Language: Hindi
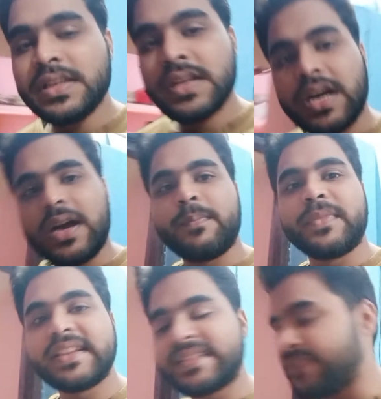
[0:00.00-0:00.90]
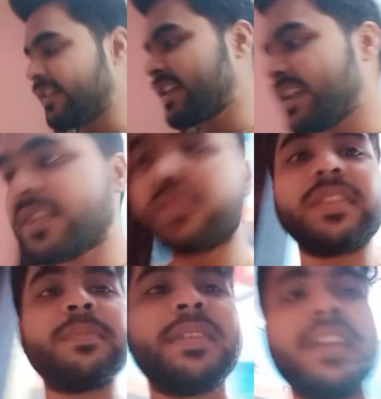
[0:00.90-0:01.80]
आप मेरी सेवा करें क्योंकि
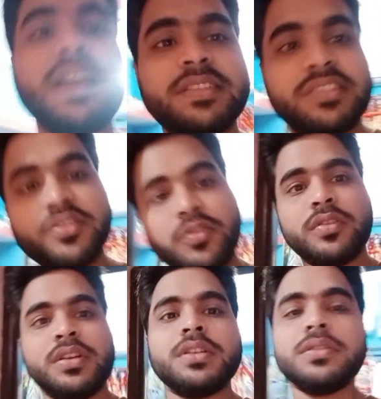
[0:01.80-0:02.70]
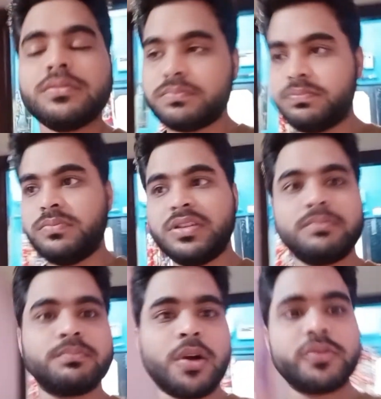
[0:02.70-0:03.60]
भैया जियो
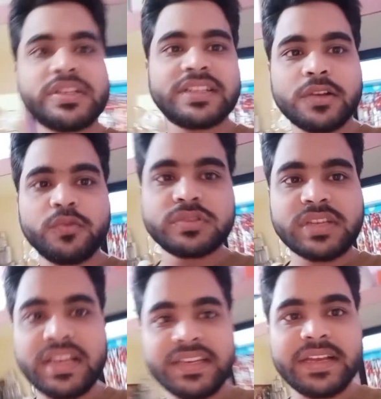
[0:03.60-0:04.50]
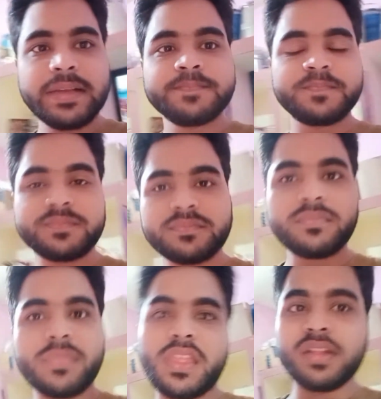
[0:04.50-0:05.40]
बहुत ज़्यादा घूस खा लिया
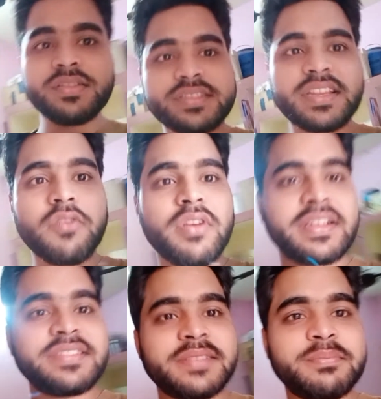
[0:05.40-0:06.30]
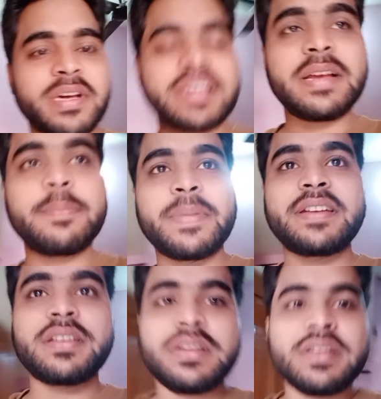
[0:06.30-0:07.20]
है जितना वो अनंत अंबानी का पेट
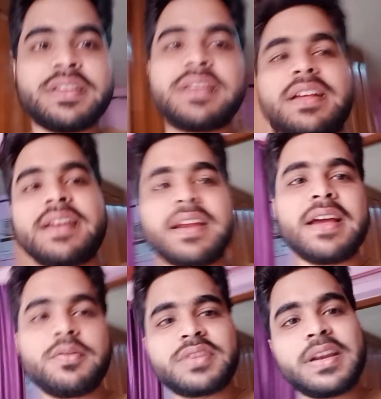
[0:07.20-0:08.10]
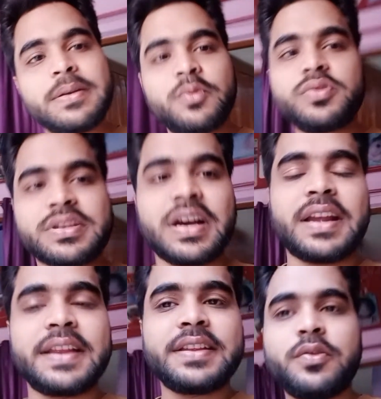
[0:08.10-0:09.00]
निकल रहा है उतना घूस खा रहे हैं
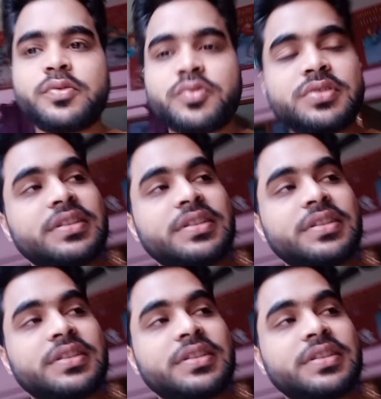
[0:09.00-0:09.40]
ये लोग तो चलते